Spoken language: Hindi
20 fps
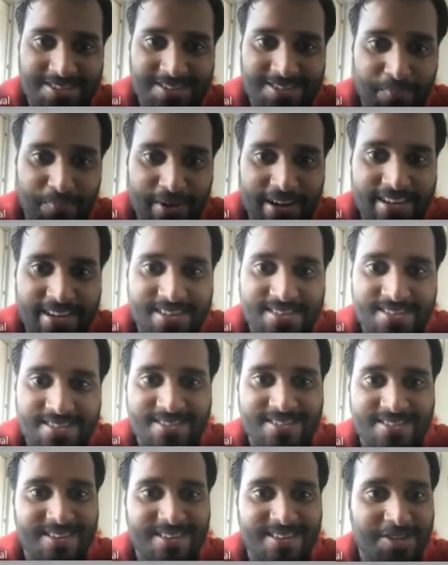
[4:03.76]
सरप्राइज
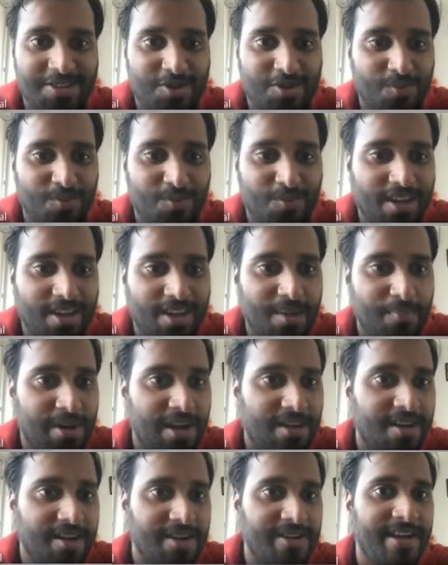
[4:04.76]
तुम लोग के लिए
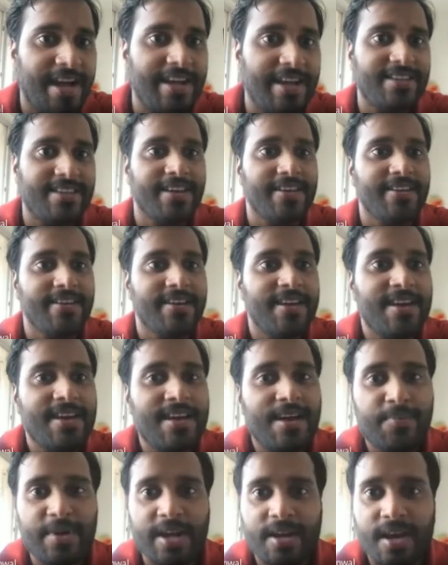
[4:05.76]
प्रखर आई थिंक
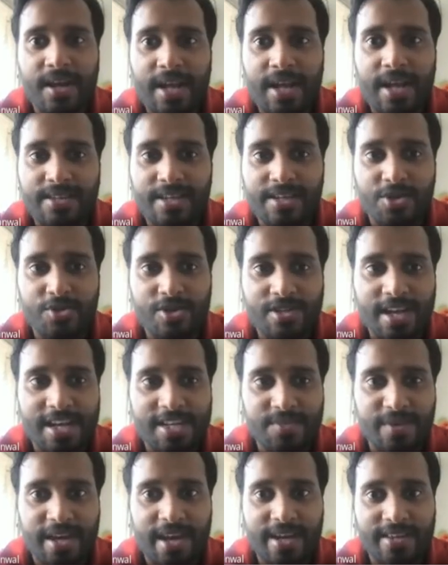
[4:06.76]
प्रखर आदित्य उस
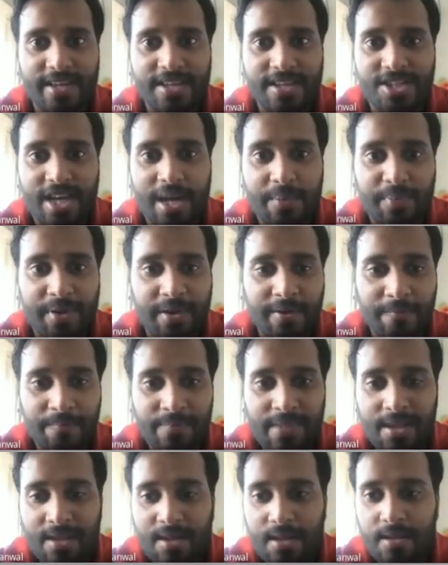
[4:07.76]
क्लास में आए थे जहाँ पे
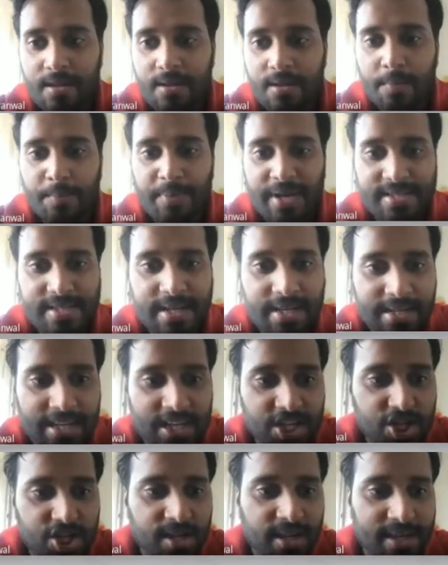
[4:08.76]

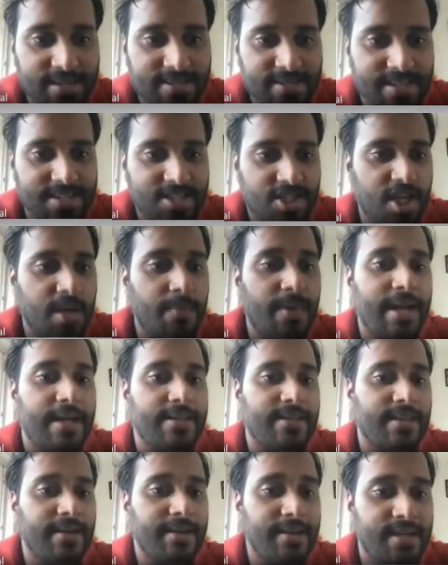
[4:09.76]
प्रेजेंटेशन कैसे अच्छी
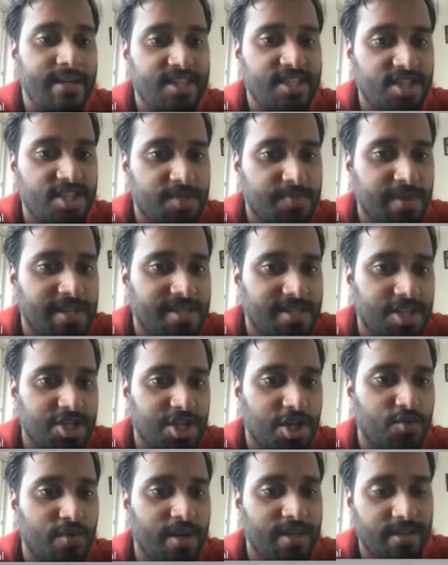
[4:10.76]
बनाते हैं इस चीज पे
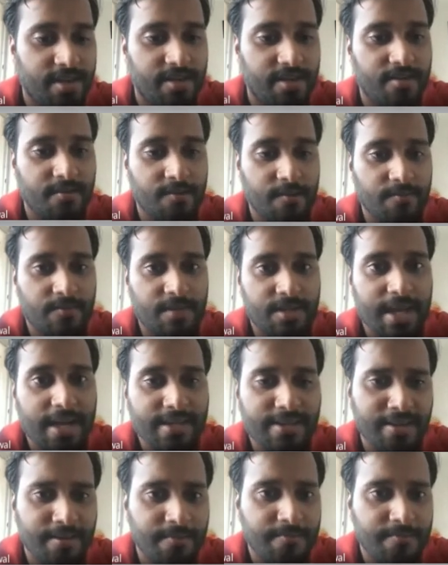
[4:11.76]
डिस्कशन हुआ था याद है